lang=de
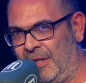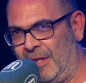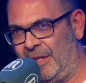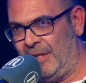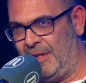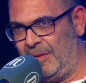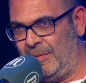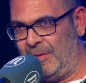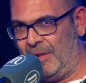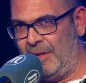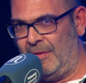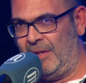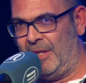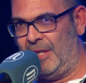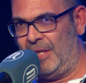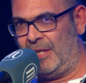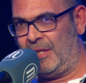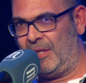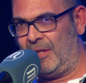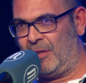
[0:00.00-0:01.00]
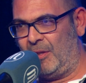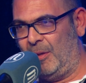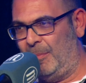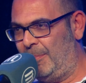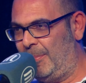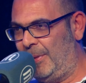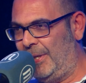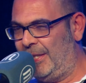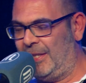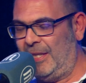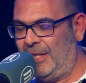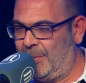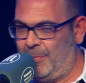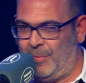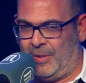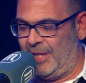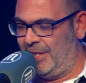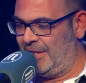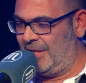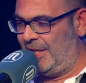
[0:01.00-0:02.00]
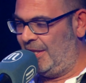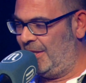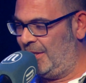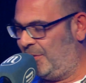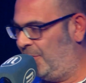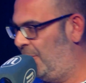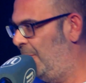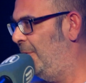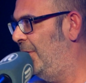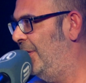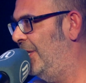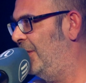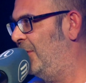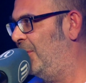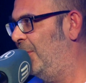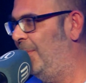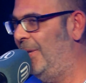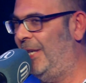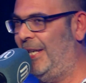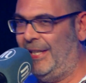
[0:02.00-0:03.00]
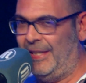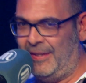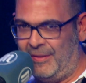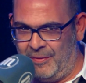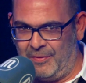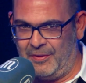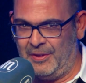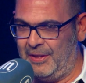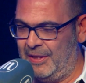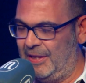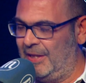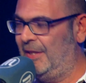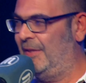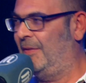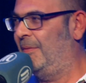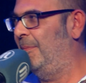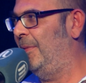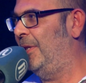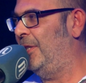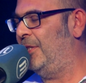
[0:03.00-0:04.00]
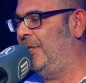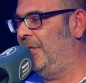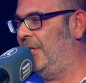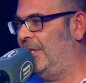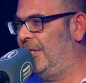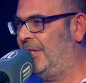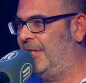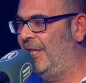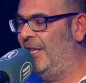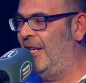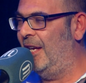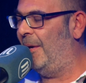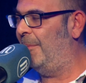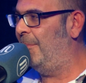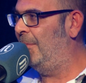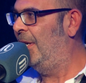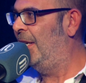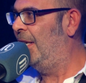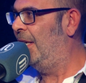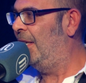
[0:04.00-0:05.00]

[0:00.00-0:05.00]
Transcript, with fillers: ähm, da war ich komplett, ich kann es nicht anders formulieren, es tut mir leid für die Menschen, die Stil haben.